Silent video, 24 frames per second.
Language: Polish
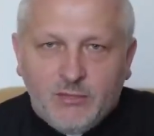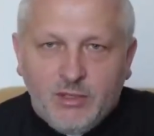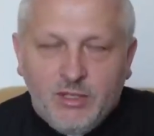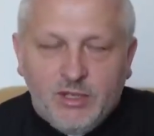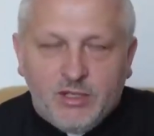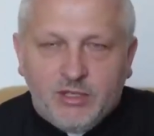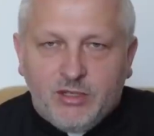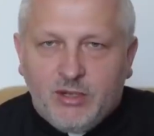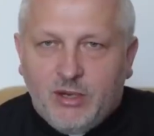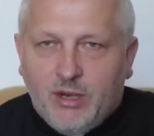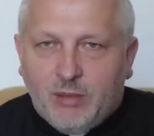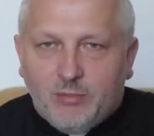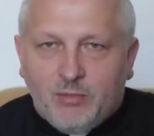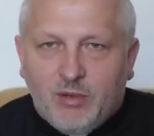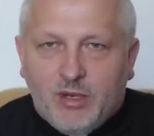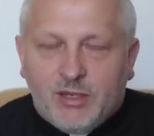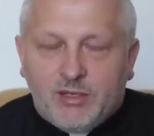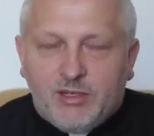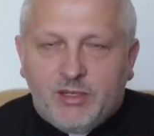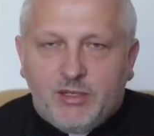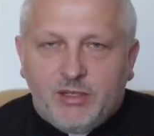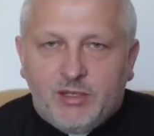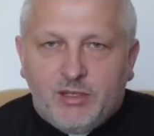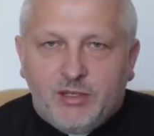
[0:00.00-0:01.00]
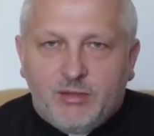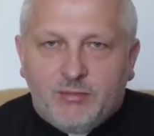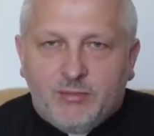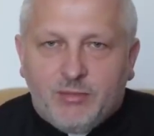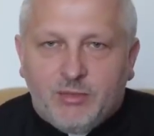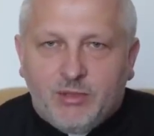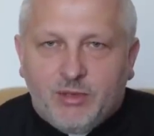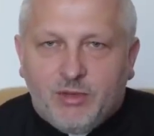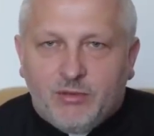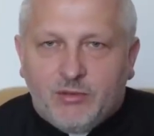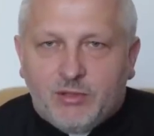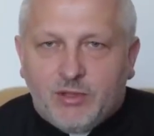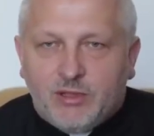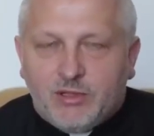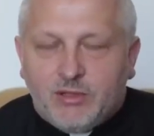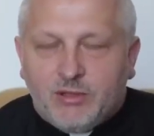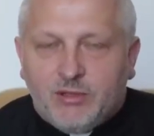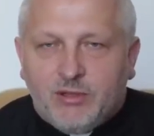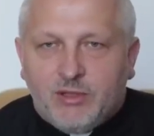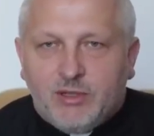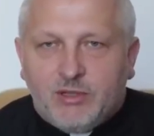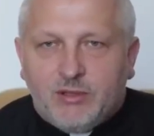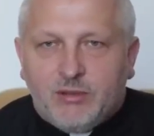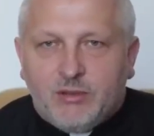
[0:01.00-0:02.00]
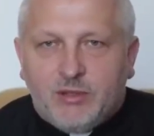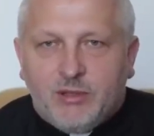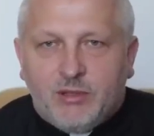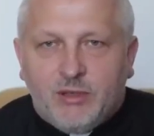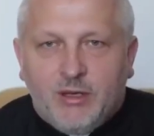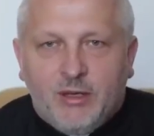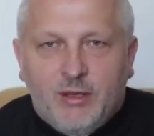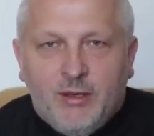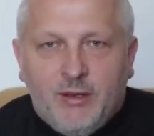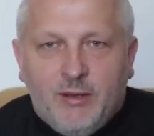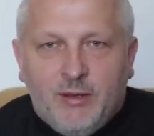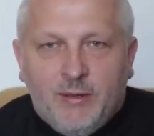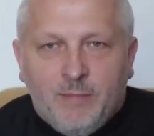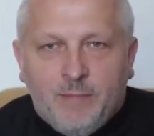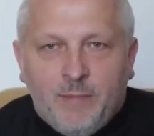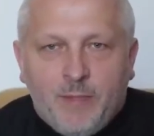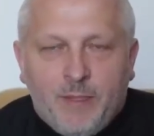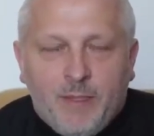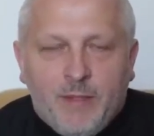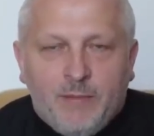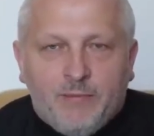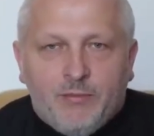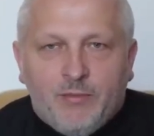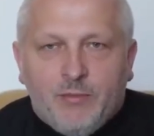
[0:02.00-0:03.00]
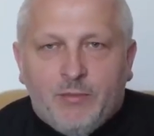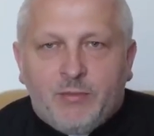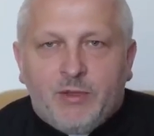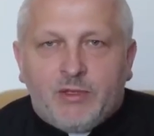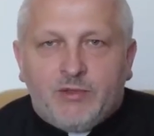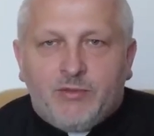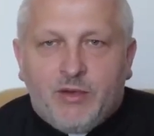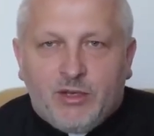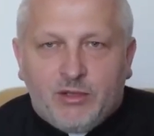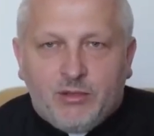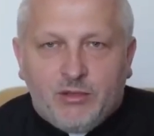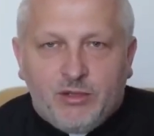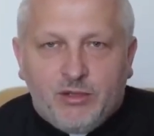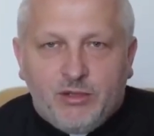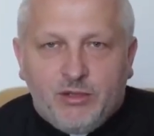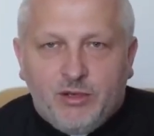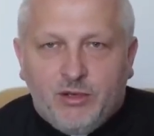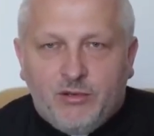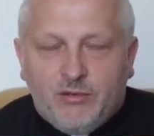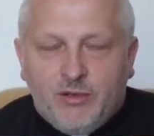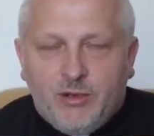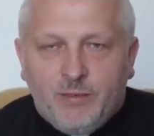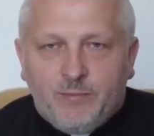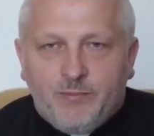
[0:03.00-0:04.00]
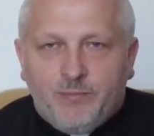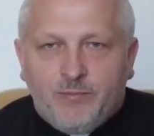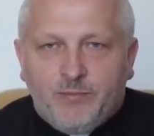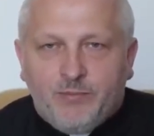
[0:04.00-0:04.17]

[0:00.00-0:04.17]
nie trzeba płacić. To wszystko jest bezwartościowe.